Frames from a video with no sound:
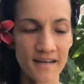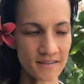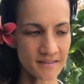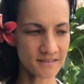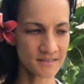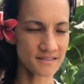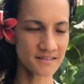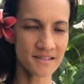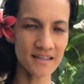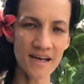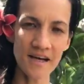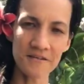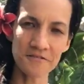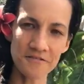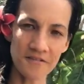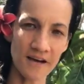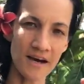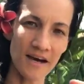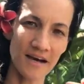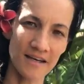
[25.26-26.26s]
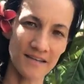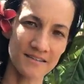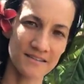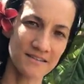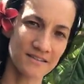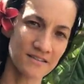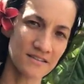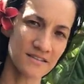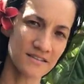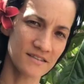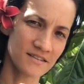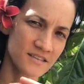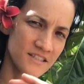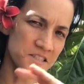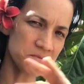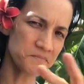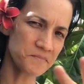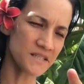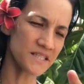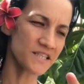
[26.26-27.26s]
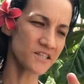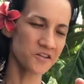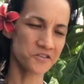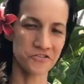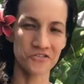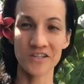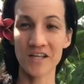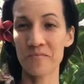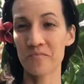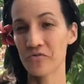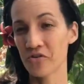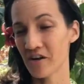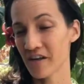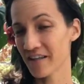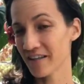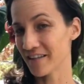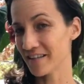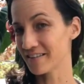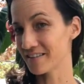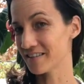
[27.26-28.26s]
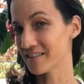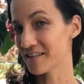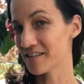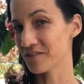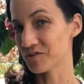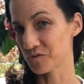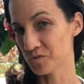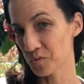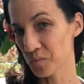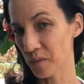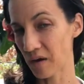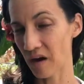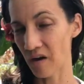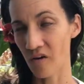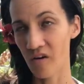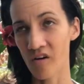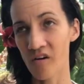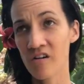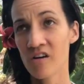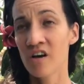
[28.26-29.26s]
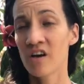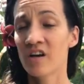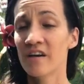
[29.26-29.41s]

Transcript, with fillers: c'est la phrase typique quand on n'a plus rien à dire, nous parents,